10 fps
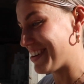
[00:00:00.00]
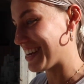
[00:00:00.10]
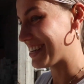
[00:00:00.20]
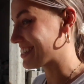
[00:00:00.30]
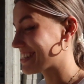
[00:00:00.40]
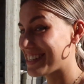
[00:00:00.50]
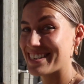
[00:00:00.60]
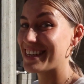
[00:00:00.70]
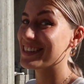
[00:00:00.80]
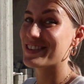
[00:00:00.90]
aber ja, es ist
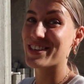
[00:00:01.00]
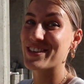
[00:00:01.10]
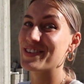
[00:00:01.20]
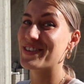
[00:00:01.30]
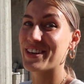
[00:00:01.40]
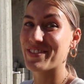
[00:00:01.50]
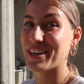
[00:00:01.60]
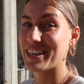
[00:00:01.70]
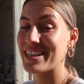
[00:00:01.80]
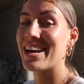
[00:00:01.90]
so schön dort
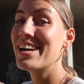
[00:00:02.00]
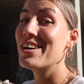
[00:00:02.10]
wirklich.